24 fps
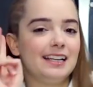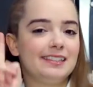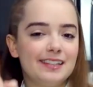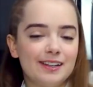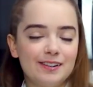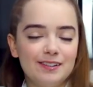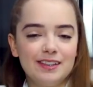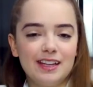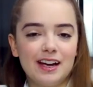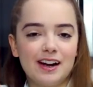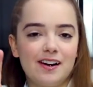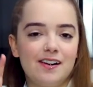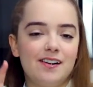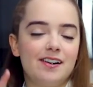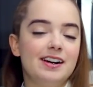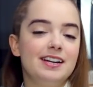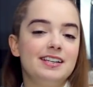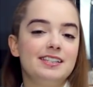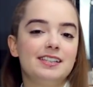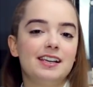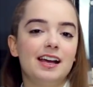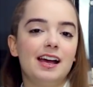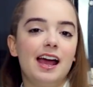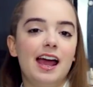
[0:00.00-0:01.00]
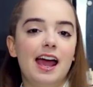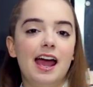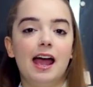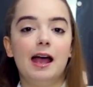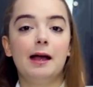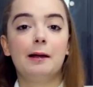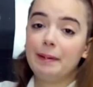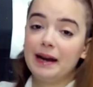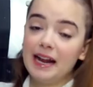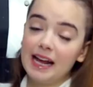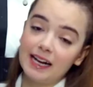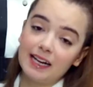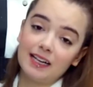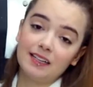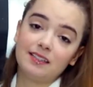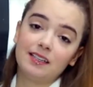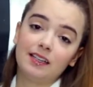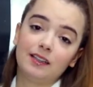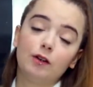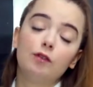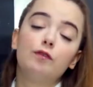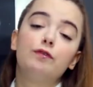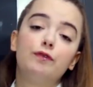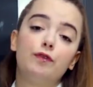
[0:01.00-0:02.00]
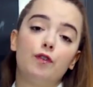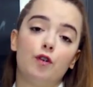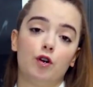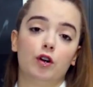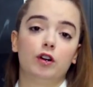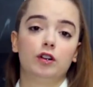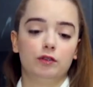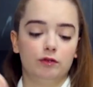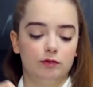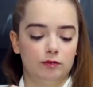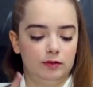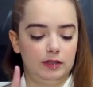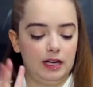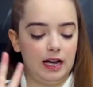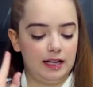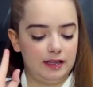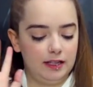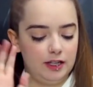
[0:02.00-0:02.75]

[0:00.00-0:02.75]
A segunda coisa é pré-aquecer teu forno, tá?